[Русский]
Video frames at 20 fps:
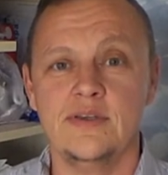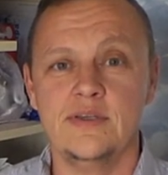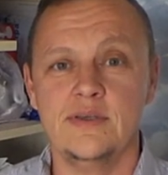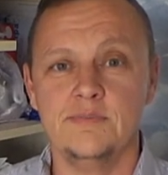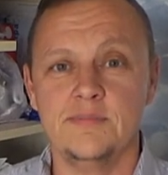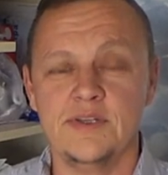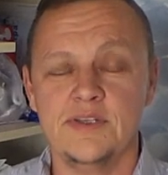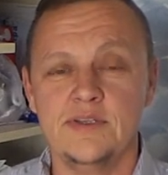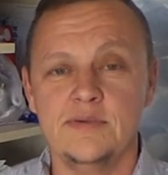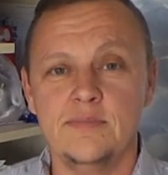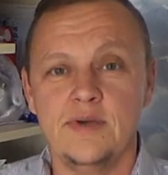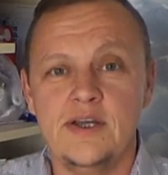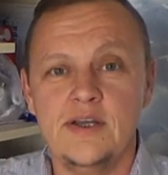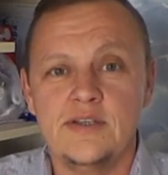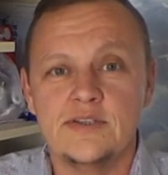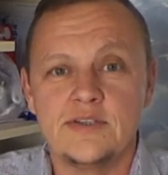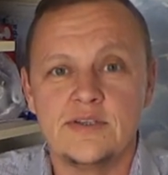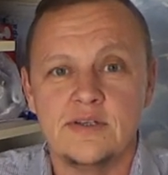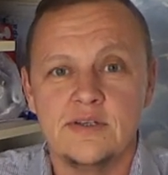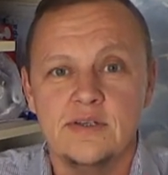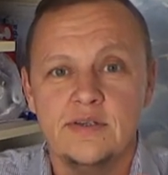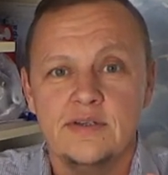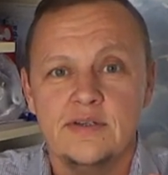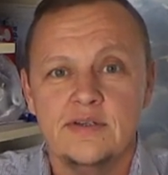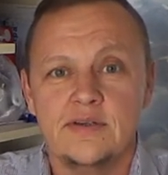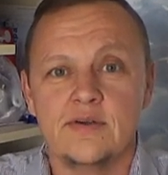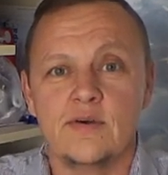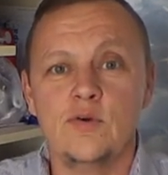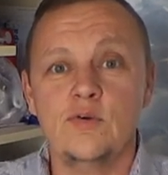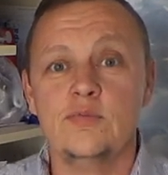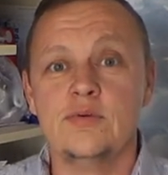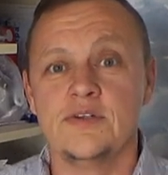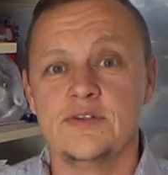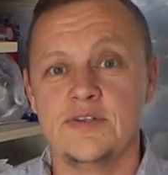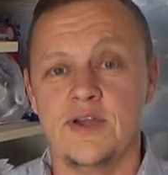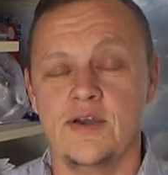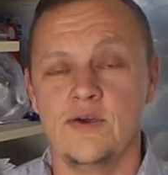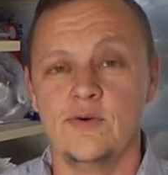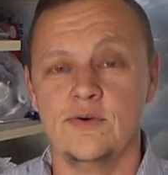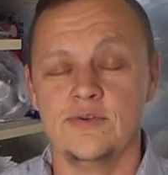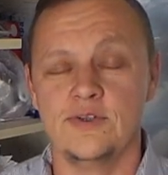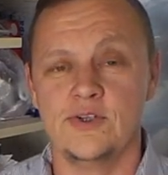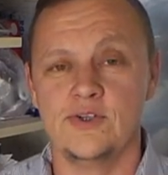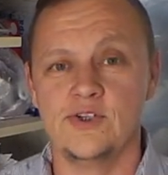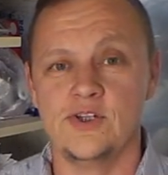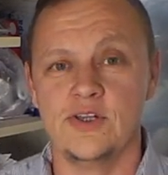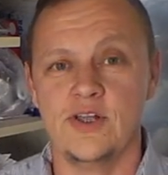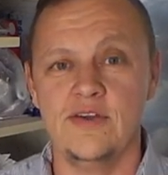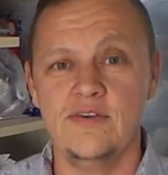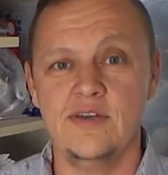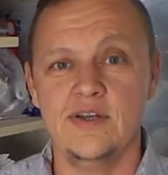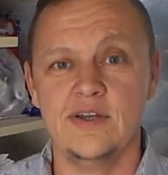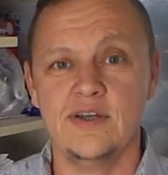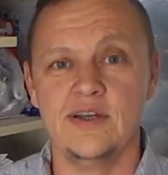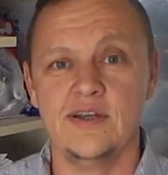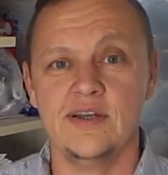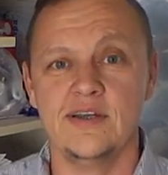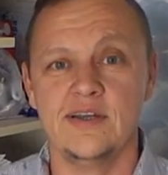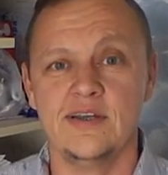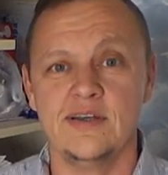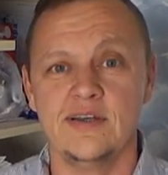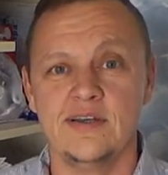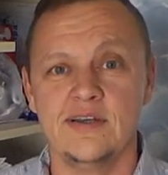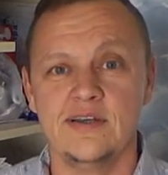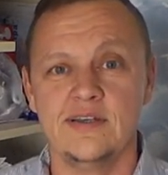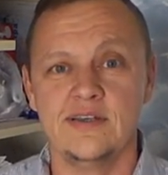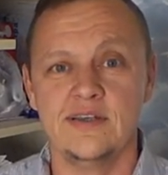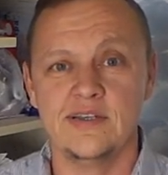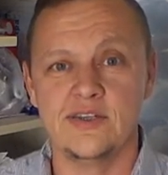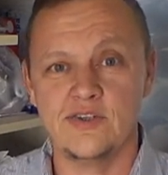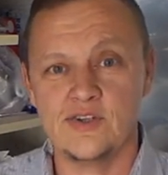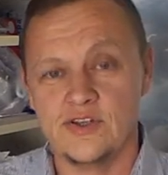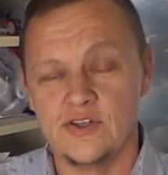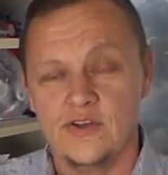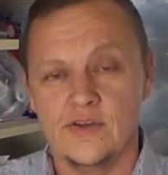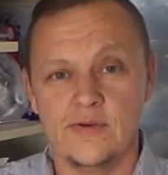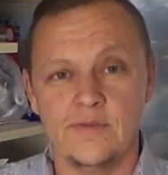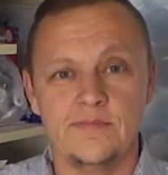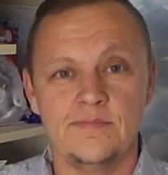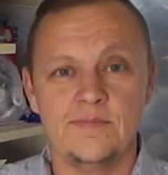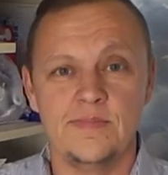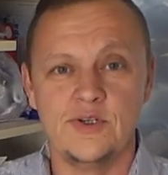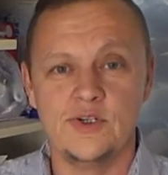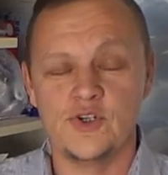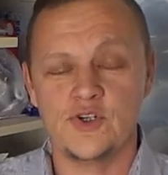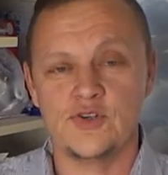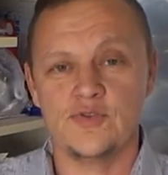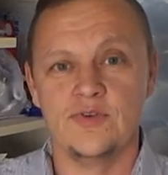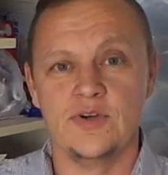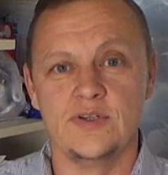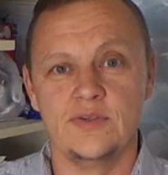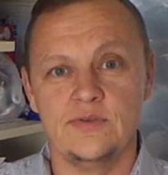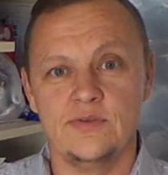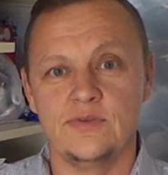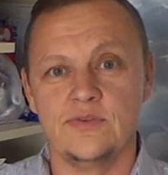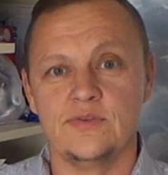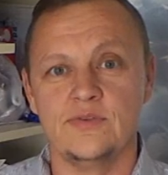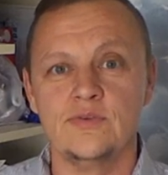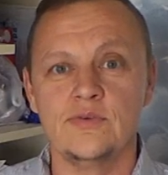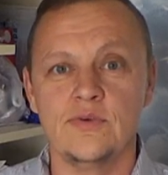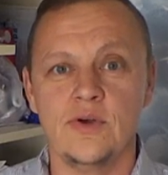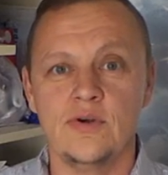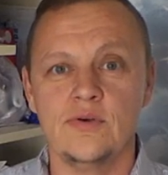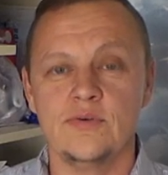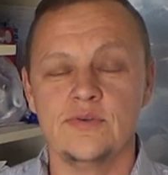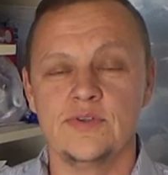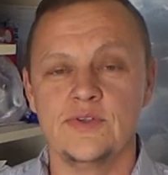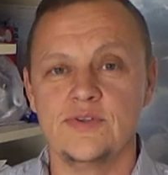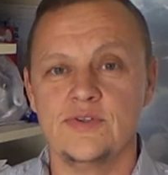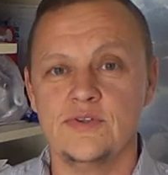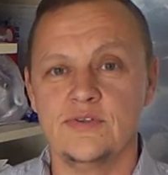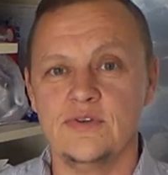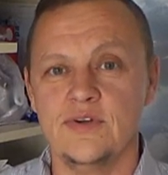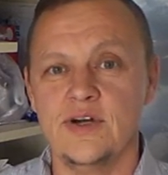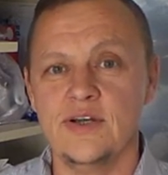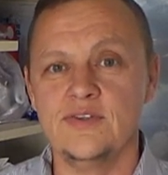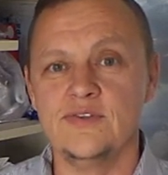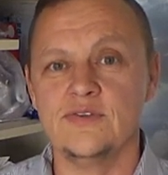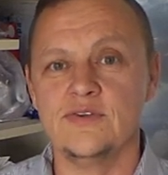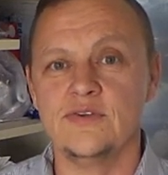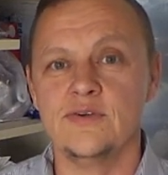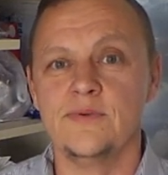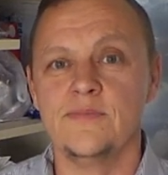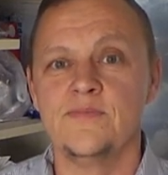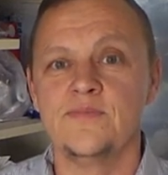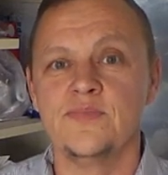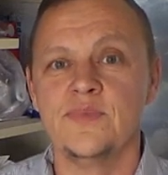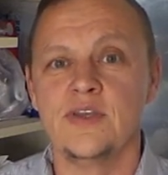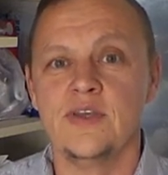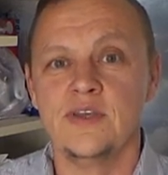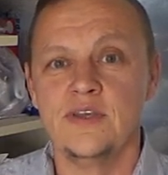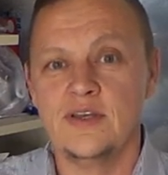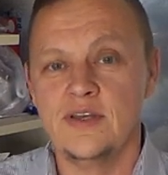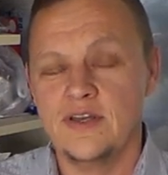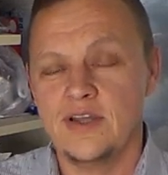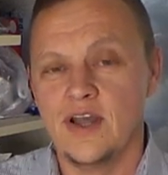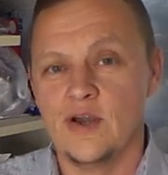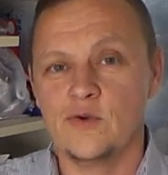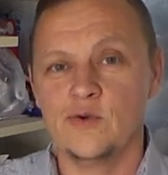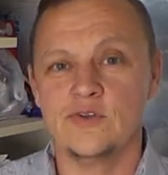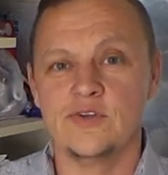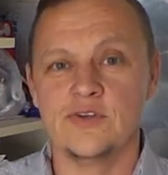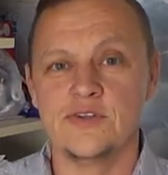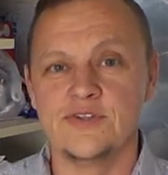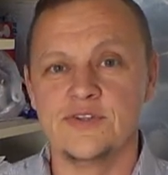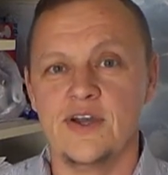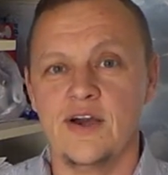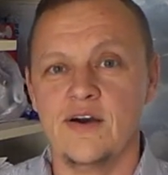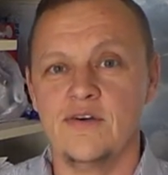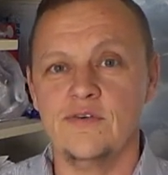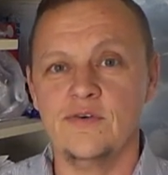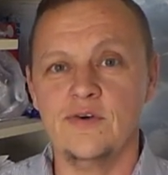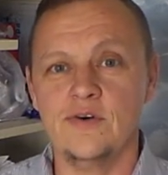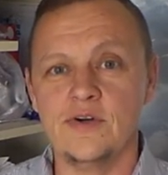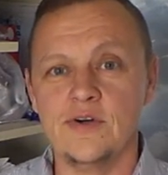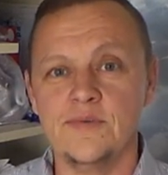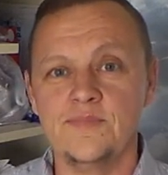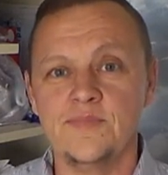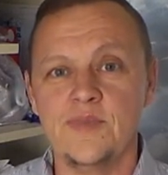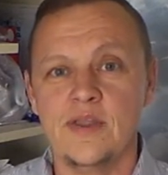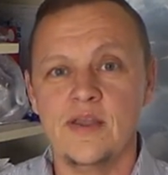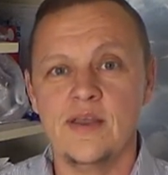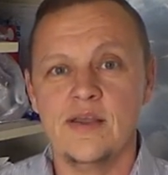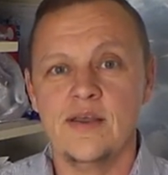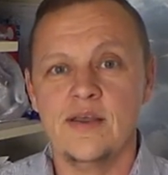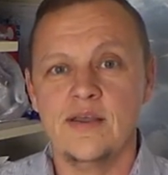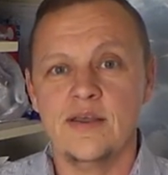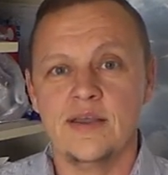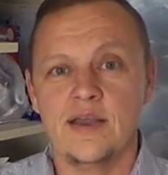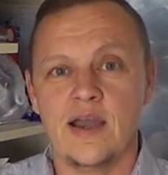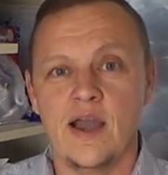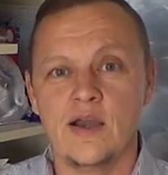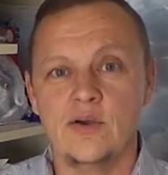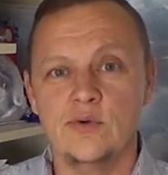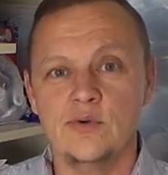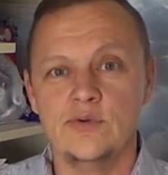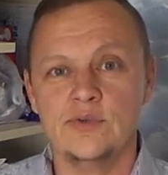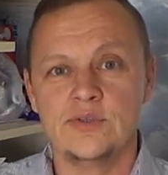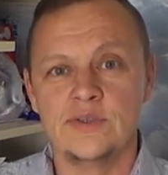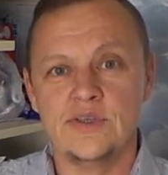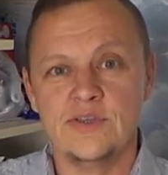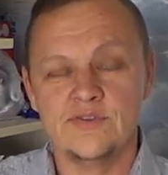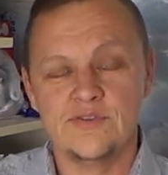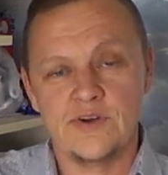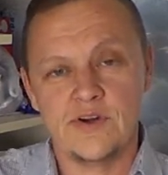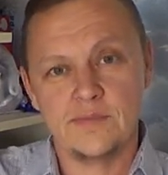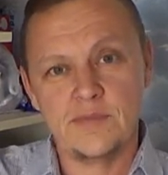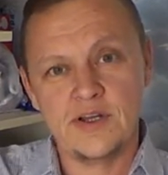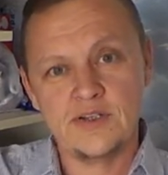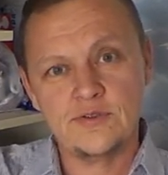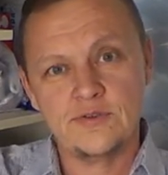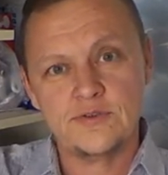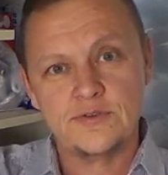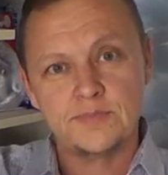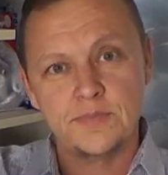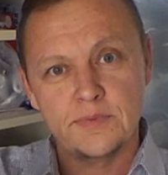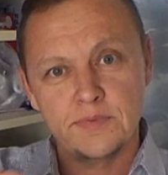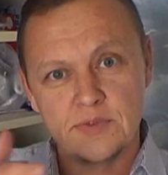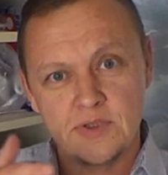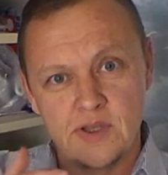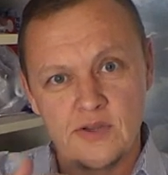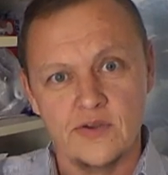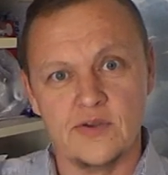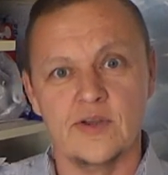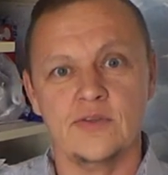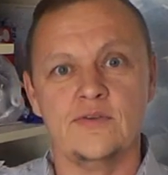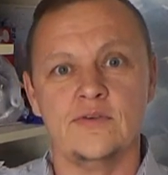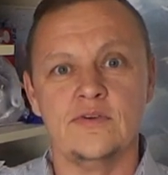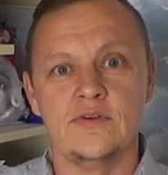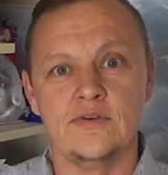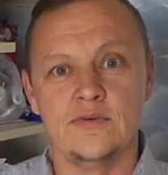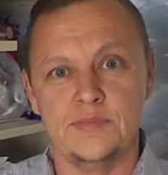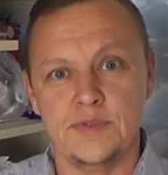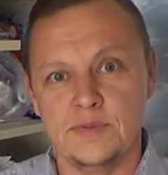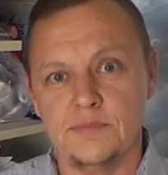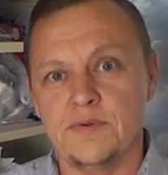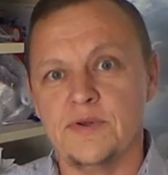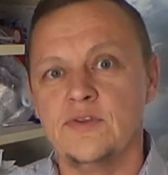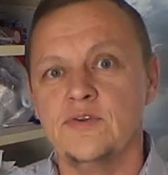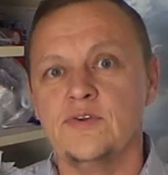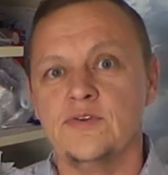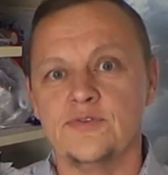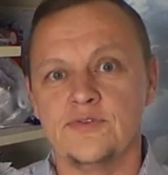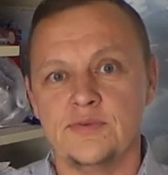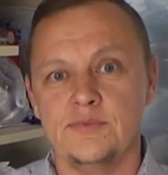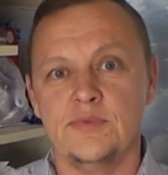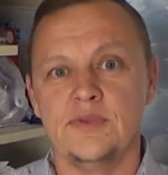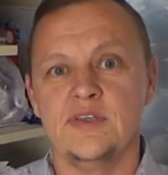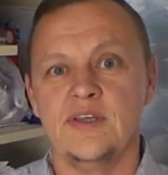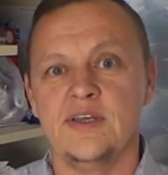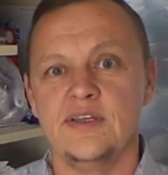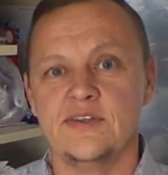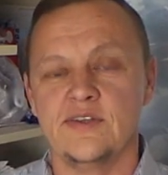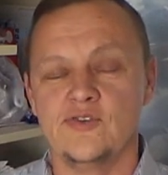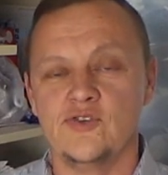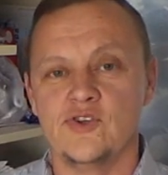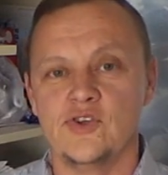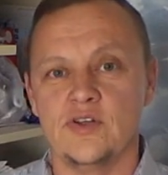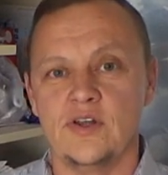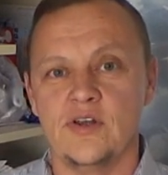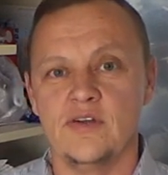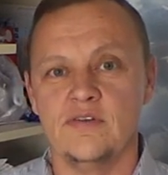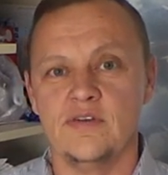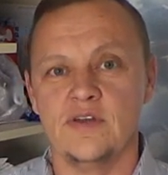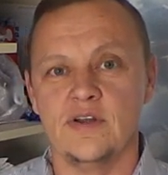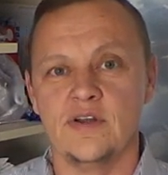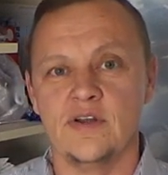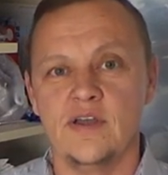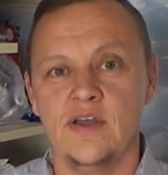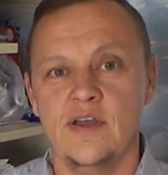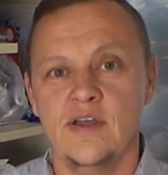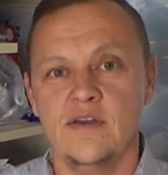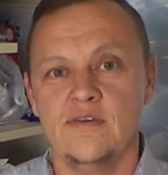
и поднимается образ какого-то человека, я начинаю переживать ту какую-то ситуацию или какой-то разговор, какую-то информацию вспоминаю, которую мне принес именно этот человек.